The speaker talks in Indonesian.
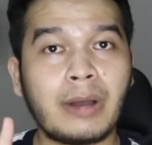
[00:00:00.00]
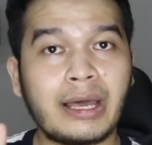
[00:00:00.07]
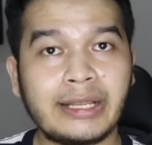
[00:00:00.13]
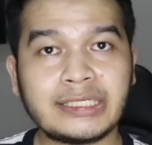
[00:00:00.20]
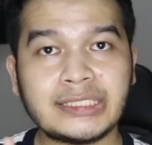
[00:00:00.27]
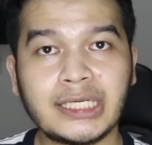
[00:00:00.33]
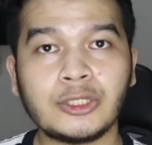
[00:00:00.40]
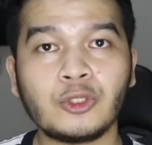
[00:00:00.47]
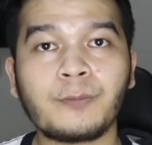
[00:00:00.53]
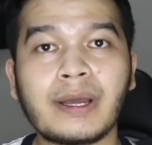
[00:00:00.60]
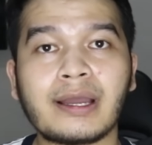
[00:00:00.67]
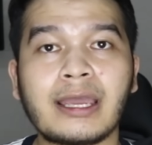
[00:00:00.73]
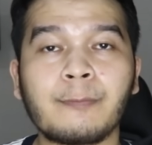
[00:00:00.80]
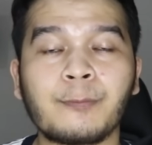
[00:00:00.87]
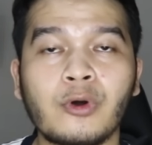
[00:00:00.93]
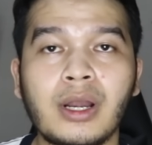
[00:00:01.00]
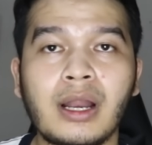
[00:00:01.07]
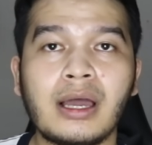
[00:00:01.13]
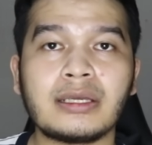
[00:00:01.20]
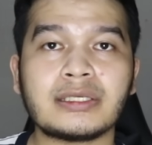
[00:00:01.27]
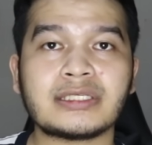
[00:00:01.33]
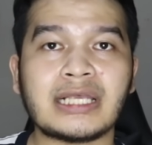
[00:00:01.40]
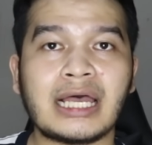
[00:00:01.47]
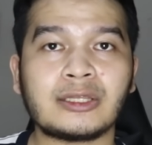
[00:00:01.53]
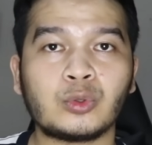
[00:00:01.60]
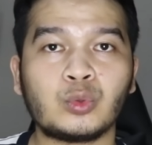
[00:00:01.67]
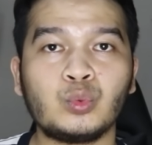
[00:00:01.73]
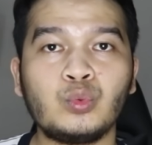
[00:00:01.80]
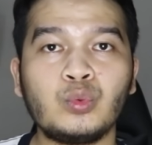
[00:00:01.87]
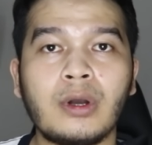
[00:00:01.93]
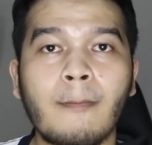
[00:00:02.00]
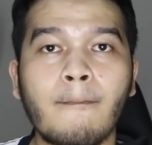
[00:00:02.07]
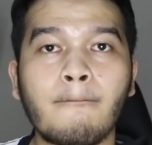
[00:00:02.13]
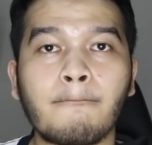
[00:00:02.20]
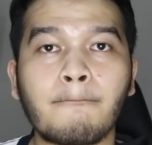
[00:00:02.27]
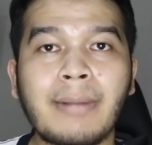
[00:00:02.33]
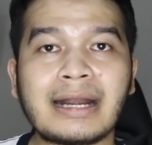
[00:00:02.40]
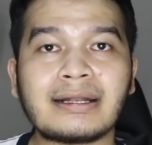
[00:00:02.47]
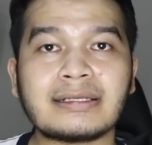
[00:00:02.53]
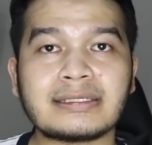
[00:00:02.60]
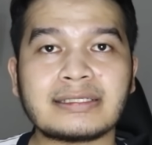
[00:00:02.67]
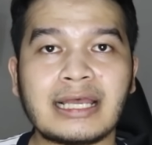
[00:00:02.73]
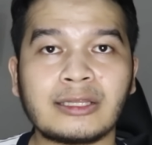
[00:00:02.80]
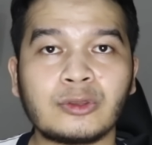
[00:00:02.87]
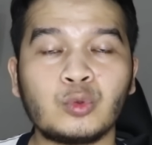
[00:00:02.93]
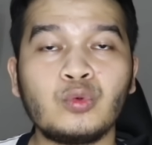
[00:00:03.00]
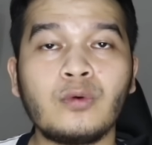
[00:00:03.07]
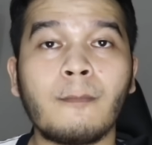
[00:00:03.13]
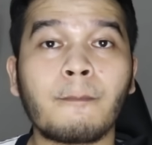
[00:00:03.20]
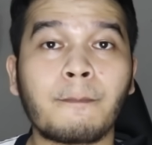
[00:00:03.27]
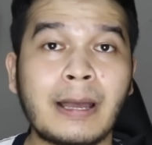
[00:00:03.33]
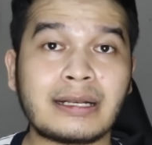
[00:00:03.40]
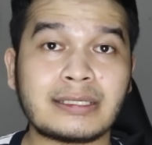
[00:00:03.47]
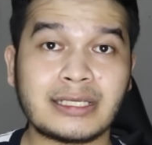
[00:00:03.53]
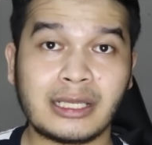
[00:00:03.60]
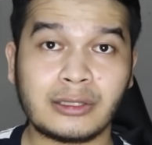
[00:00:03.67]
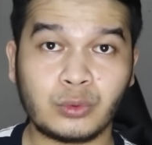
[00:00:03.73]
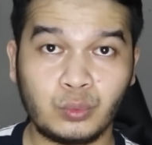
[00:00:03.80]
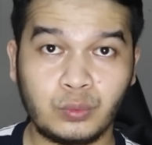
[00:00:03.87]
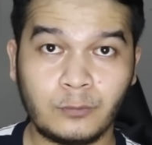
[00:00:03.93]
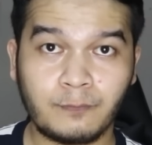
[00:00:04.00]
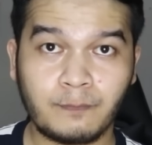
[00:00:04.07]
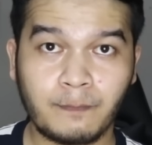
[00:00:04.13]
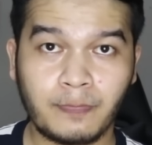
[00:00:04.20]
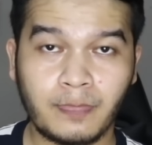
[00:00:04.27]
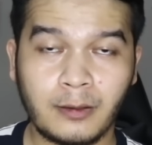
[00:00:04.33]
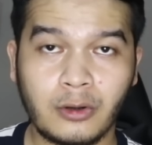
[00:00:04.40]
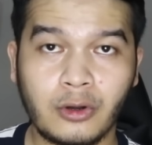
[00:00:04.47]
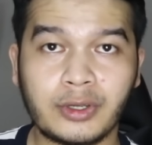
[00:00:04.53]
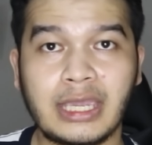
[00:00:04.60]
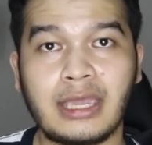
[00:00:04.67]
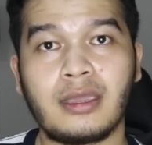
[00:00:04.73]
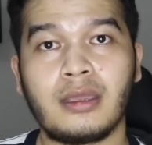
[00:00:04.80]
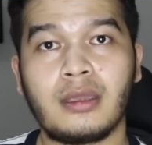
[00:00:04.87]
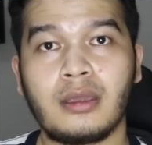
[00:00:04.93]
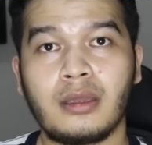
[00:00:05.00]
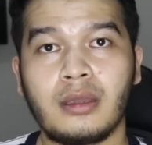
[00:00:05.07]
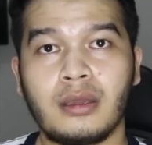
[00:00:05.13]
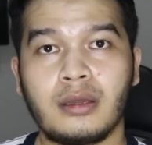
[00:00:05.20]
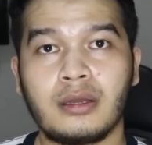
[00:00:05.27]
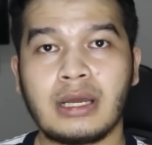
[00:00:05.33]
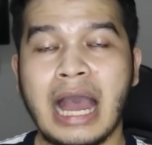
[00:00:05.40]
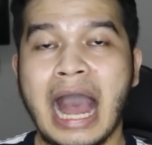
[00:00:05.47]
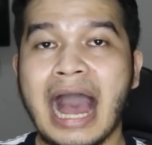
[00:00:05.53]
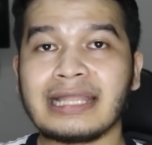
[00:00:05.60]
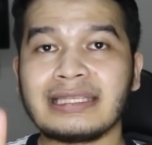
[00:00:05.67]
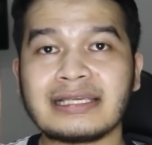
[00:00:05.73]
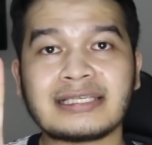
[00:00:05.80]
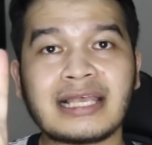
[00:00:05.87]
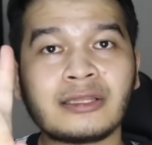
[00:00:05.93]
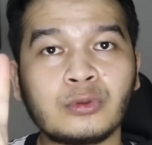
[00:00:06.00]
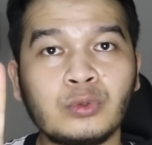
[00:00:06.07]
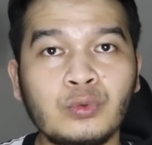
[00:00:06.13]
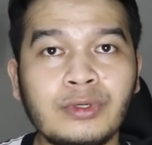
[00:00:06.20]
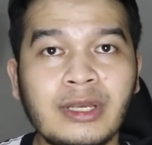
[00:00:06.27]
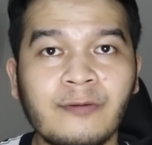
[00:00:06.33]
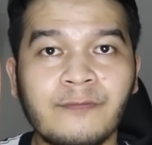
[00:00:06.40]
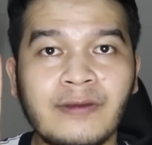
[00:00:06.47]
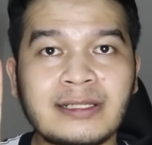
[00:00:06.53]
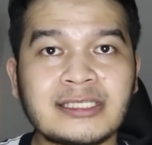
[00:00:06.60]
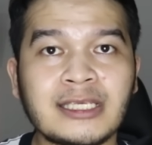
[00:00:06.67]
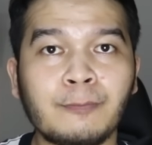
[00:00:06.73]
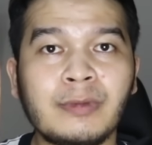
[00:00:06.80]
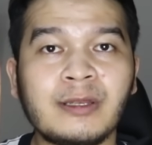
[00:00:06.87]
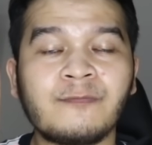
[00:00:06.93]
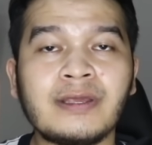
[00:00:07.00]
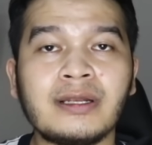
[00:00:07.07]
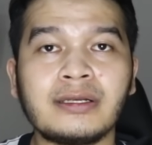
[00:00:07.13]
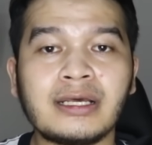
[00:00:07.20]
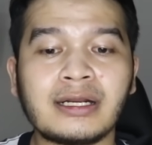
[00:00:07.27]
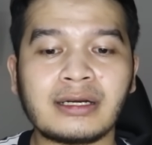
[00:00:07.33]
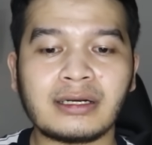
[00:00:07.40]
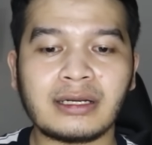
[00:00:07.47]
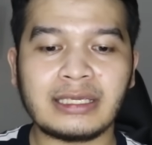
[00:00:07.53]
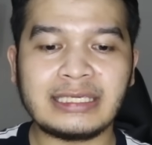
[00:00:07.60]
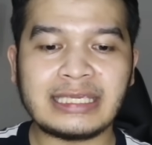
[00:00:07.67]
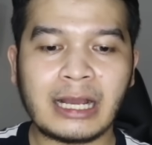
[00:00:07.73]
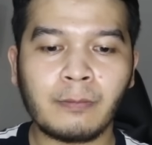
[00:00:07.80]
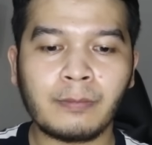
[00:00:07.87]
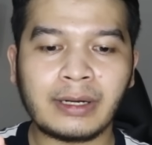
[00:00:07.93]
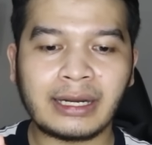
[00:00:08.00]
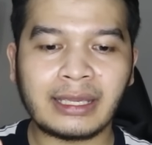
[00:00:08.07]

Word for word: Malaysia itu pakai pola 1-4-1-4-1. Oke. Hanya satu defensive midfielder yang